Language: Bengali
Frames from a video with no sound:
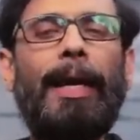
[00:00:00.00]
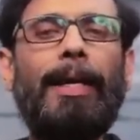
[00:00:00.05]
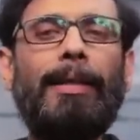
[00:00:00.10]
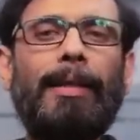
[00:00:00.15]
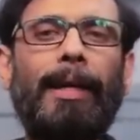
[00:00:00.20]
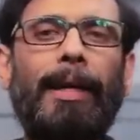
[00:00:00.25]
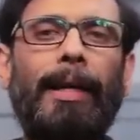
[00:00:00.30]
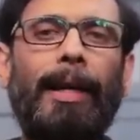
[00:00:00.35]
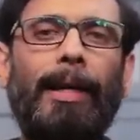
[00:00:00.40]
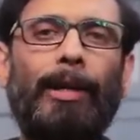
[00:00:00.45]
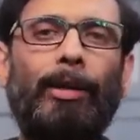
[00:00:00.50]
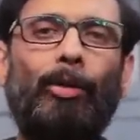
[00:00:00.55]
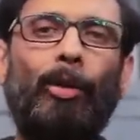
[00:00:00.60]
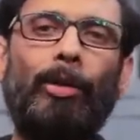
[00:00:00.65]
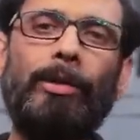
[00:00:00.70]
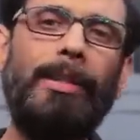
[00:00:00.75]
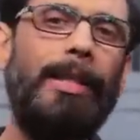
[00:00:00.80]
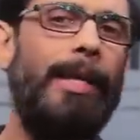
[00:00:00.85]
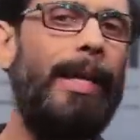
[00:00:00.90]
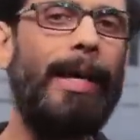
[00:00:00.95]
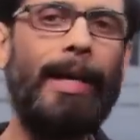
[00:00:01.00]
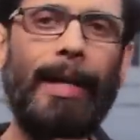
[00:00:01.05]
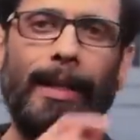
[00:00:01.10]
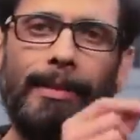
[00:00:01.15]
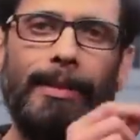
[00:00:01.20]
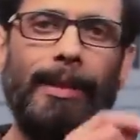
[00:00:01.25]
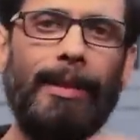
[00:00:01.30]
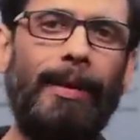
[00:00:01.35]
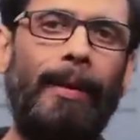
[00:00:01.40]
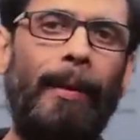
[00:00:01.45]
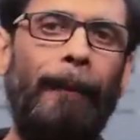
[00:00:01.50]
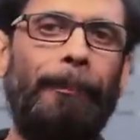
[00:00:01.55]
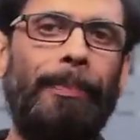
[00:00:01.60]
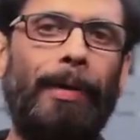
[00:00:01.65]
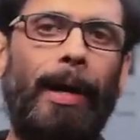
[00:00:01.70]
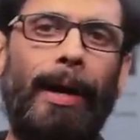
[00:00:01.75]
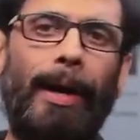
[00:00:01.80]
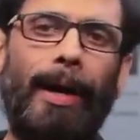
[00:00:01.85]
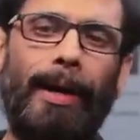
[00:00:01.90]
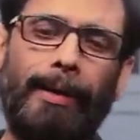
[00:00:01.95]
একটাই একটু অতিরেক আছে
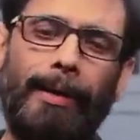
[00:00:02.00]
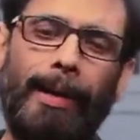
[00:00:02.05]
আর